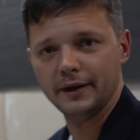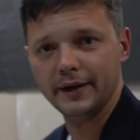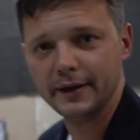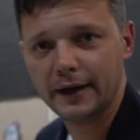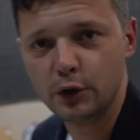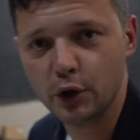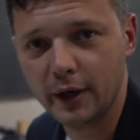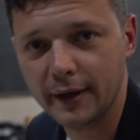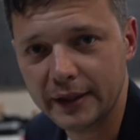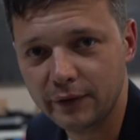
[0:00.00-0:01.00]
Я не
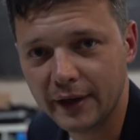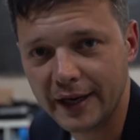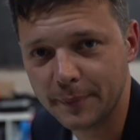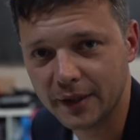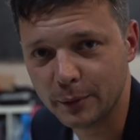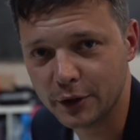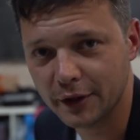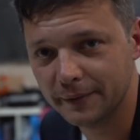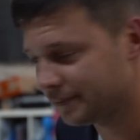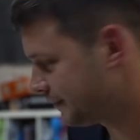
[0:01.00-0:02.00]
хочу Олега отвлекать, потому
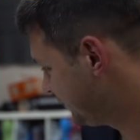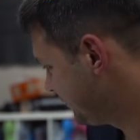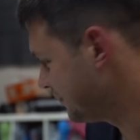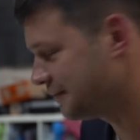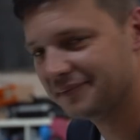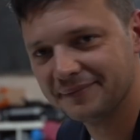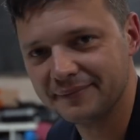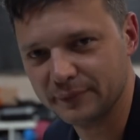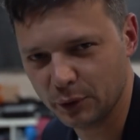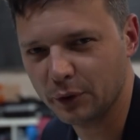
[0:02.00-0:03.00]
что
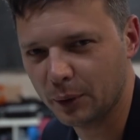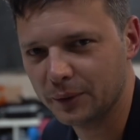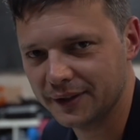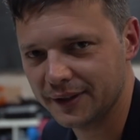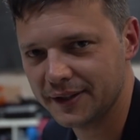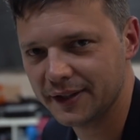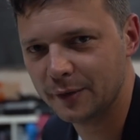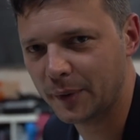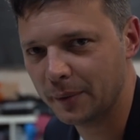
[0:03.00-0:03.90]
он круто это делает,